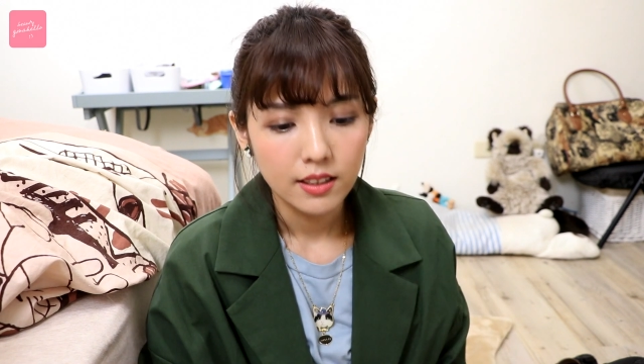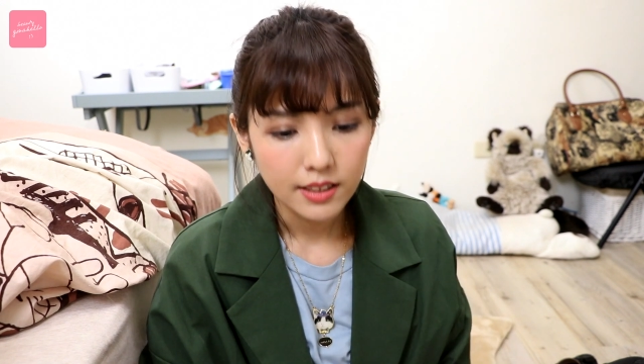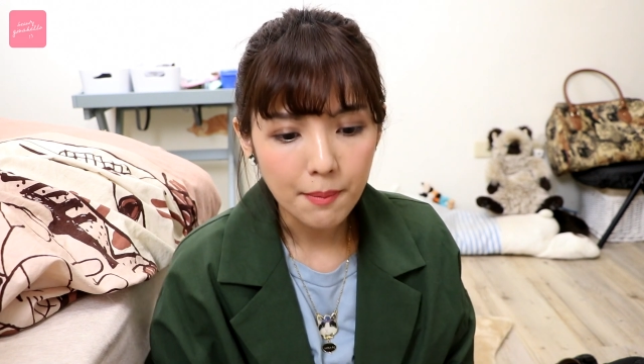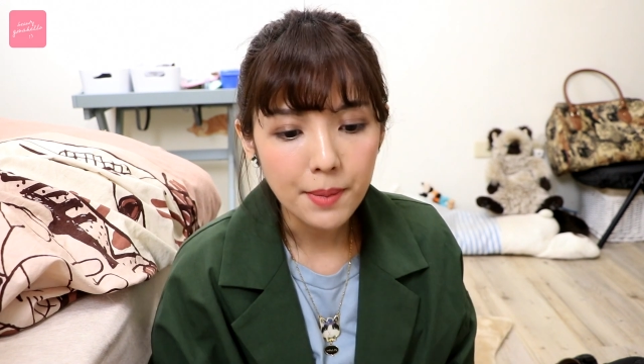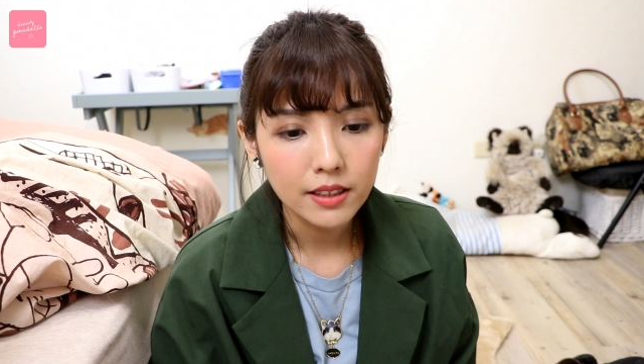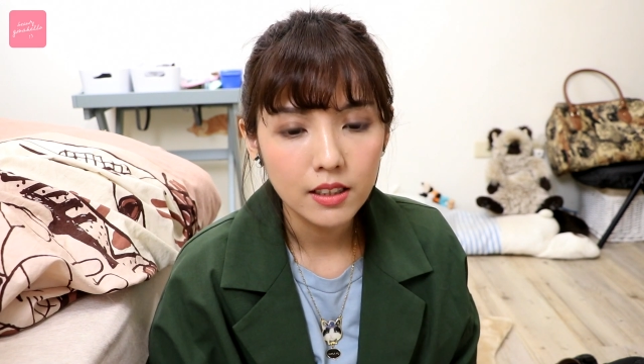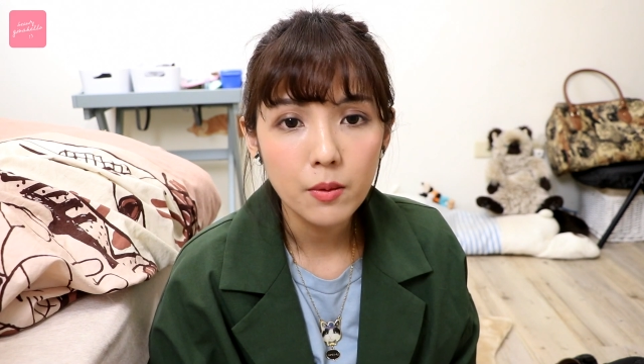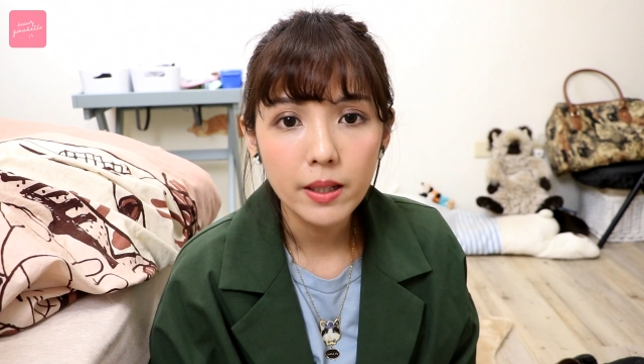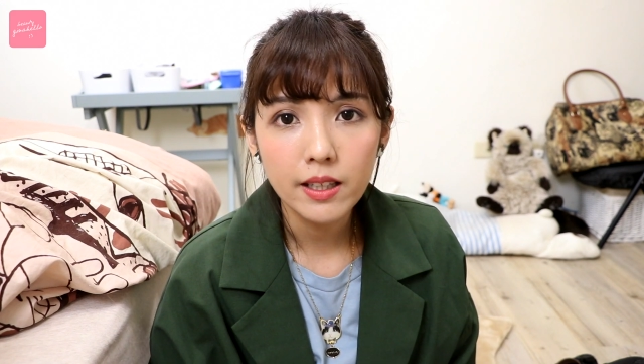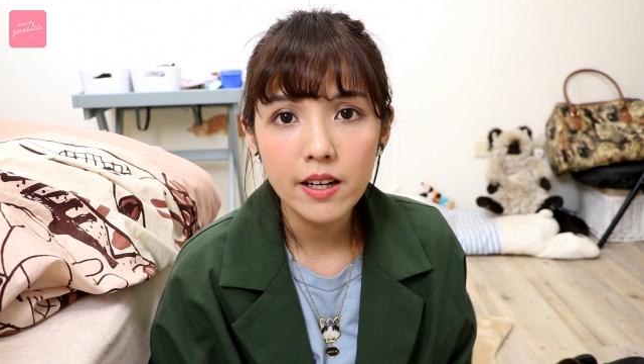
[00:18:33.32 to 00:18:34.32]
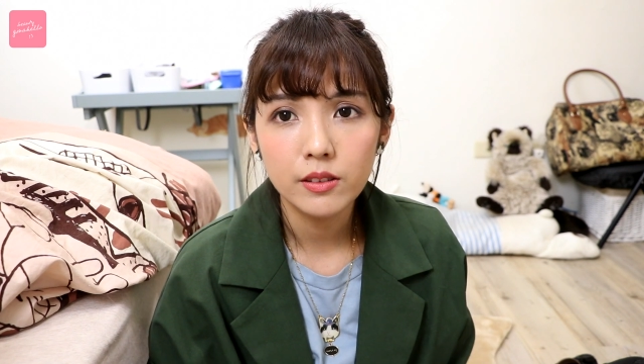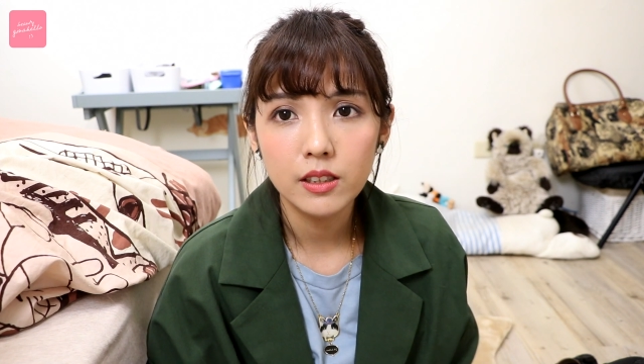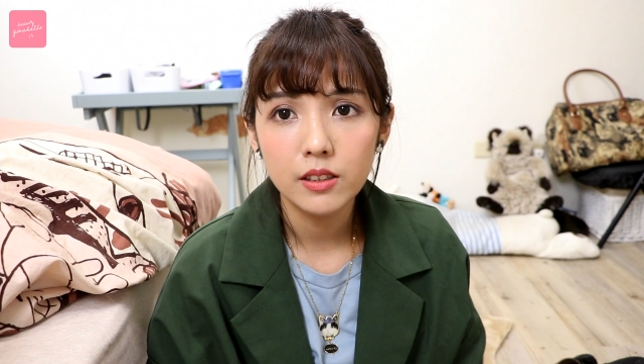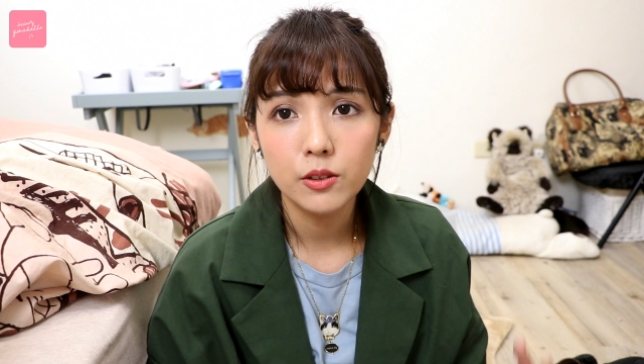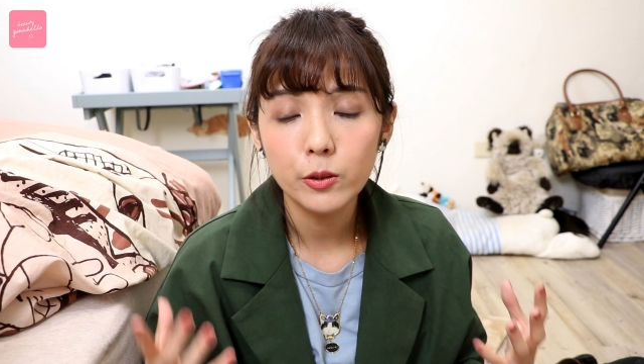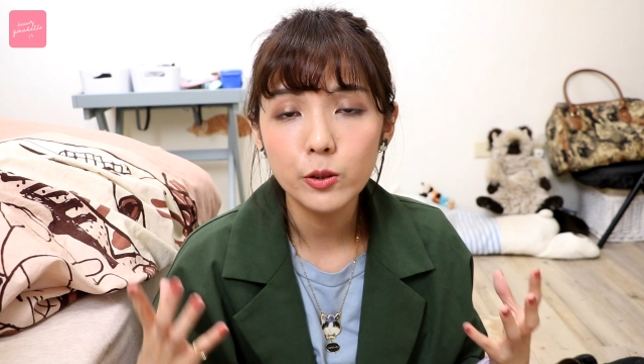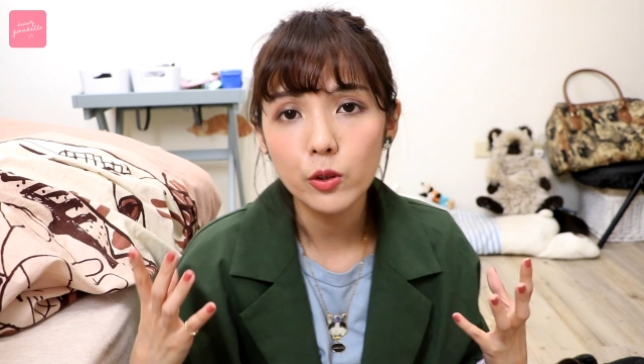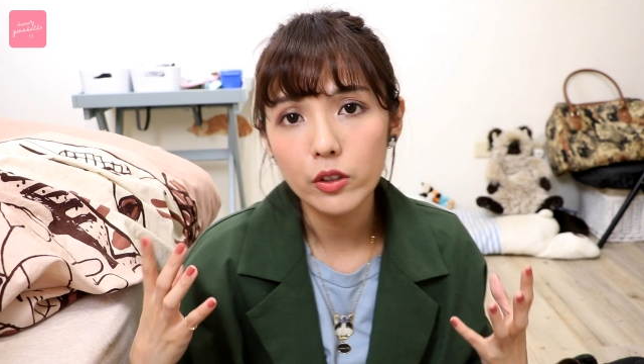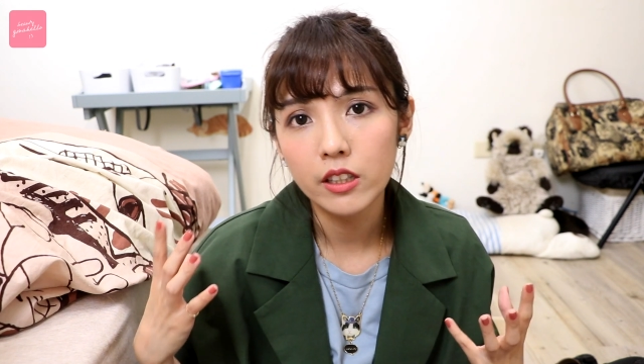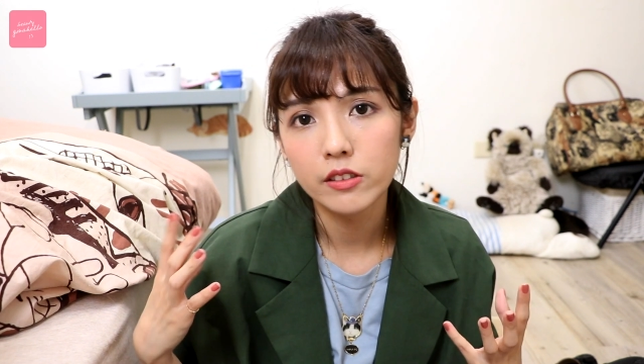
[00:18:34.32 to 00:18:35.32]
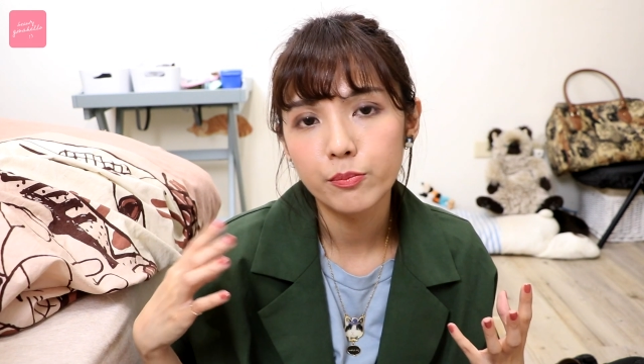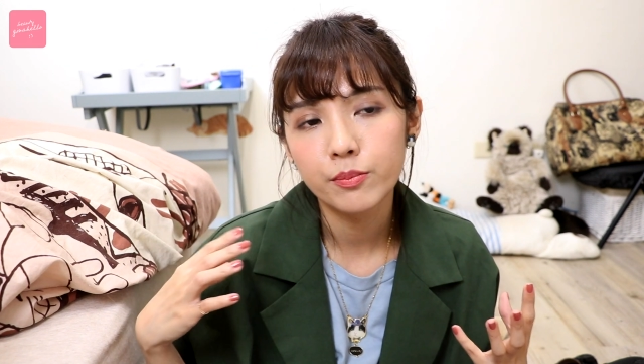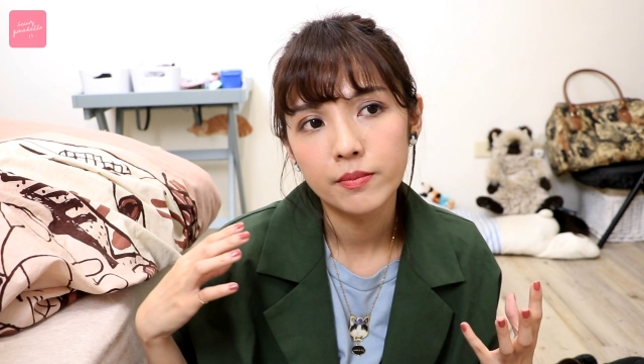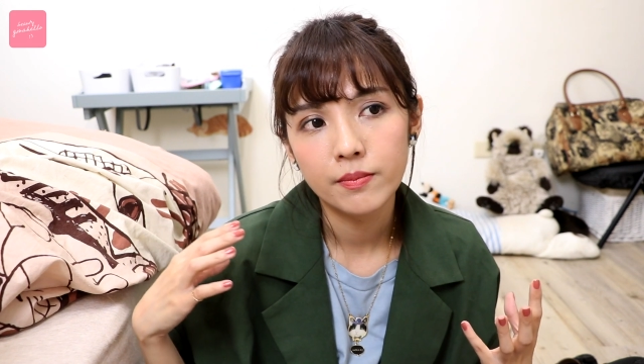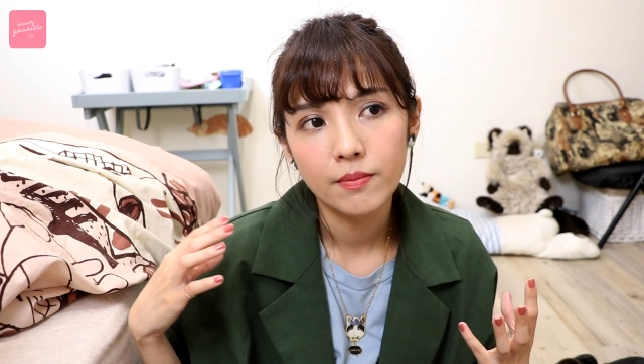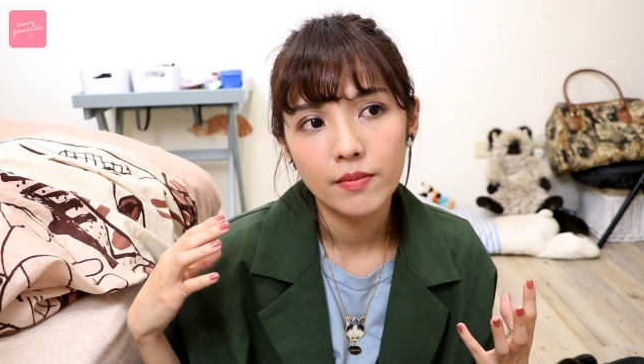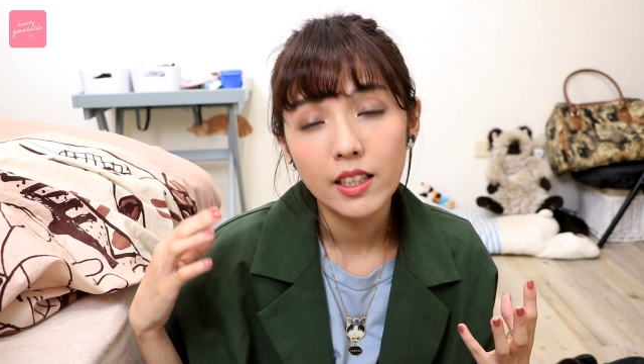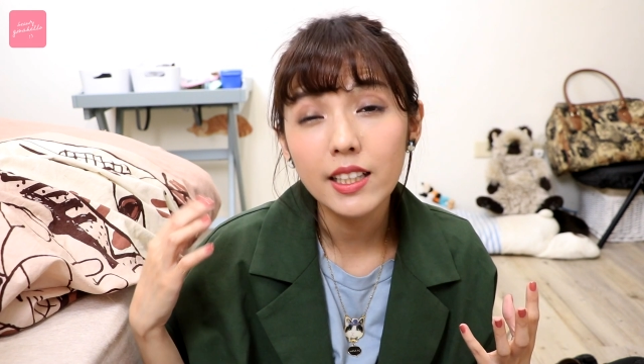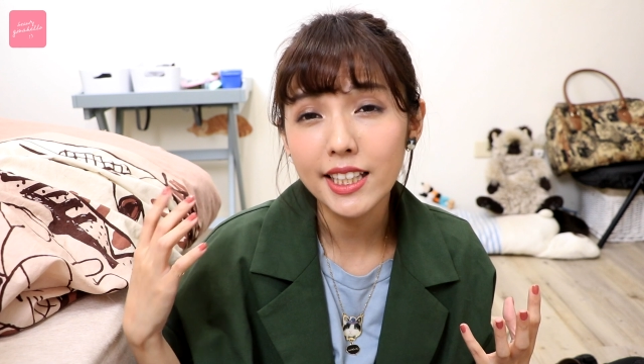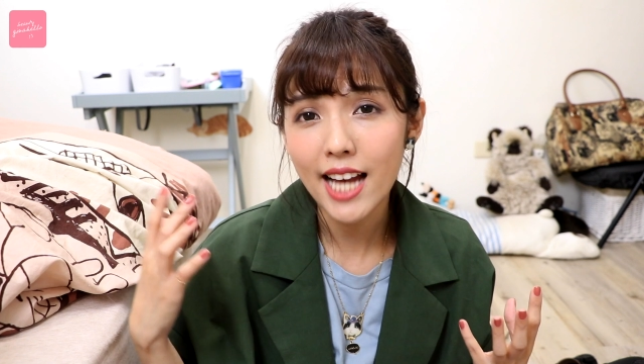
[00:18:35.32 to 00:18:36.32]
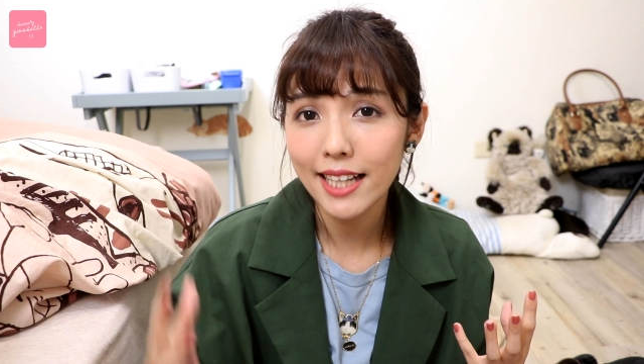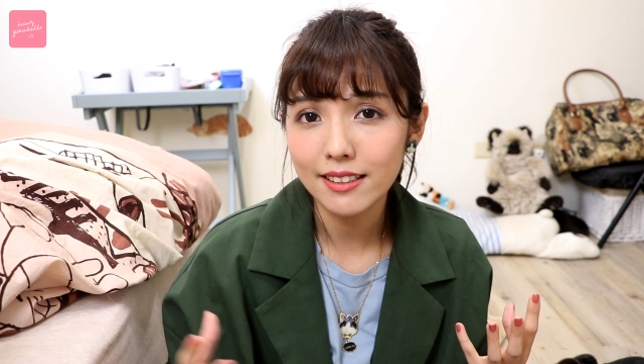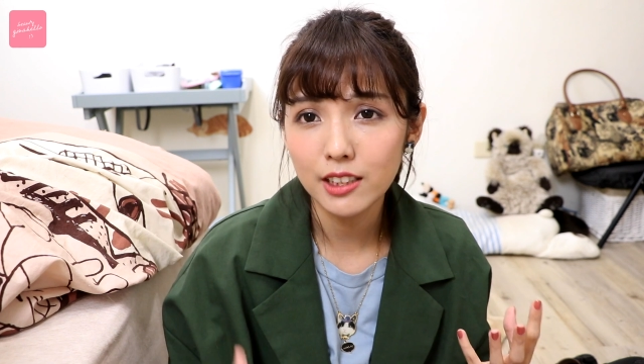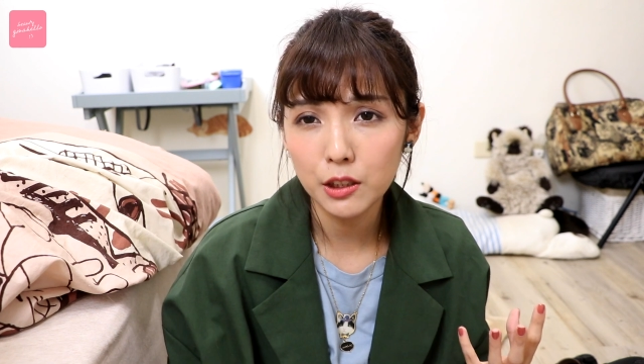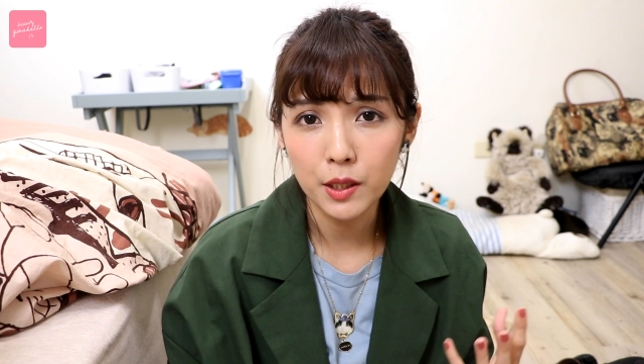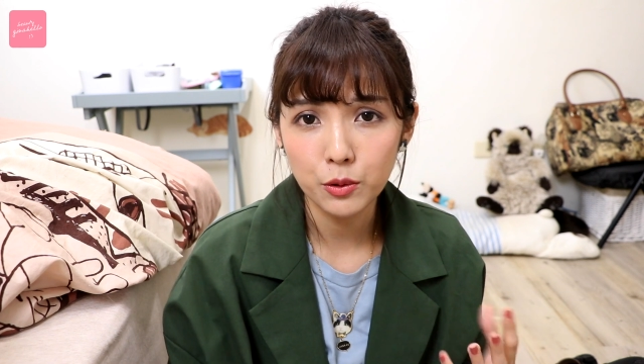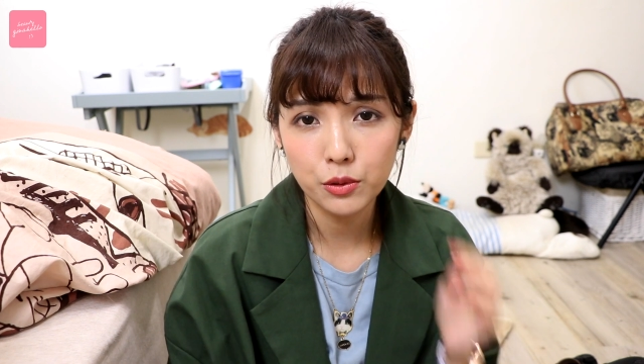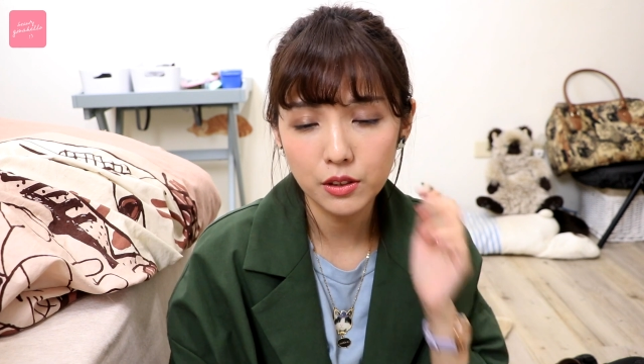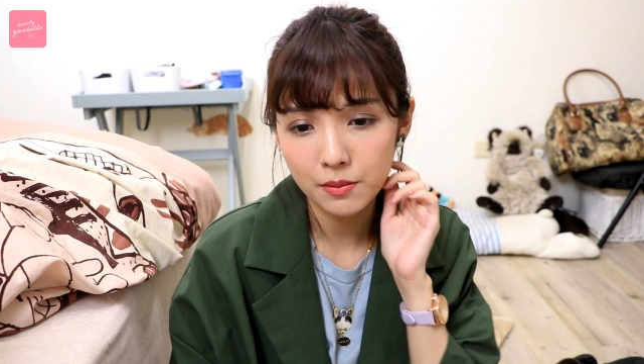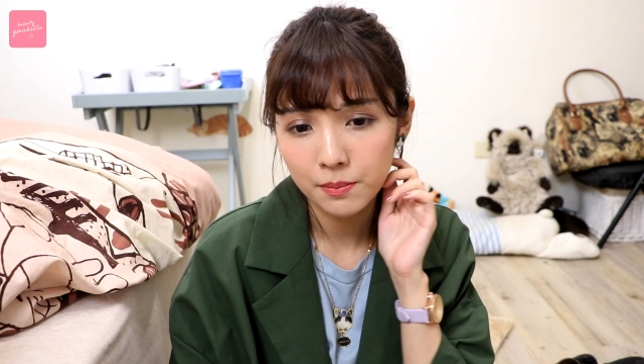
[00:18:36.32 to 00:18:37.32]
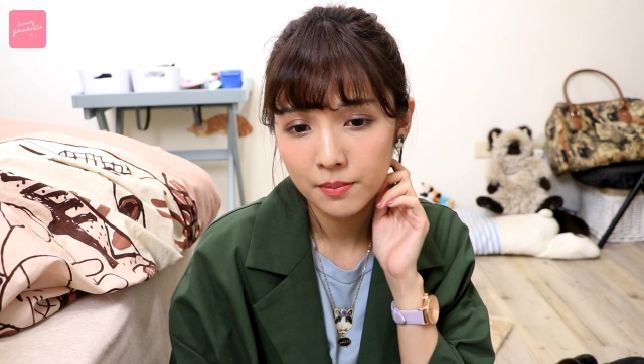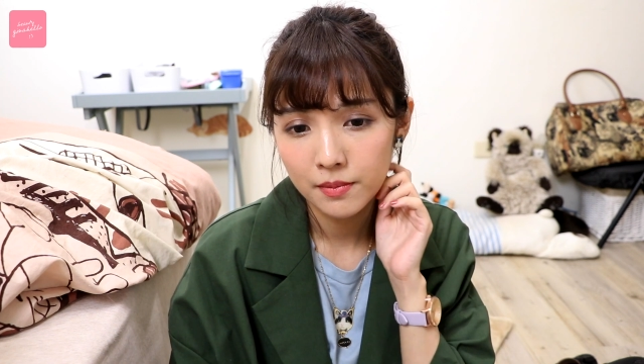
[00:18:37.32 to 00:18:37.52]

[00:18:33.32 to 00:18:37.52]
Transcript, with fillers: 长版的外套呢，有一种很厉害的地方，就是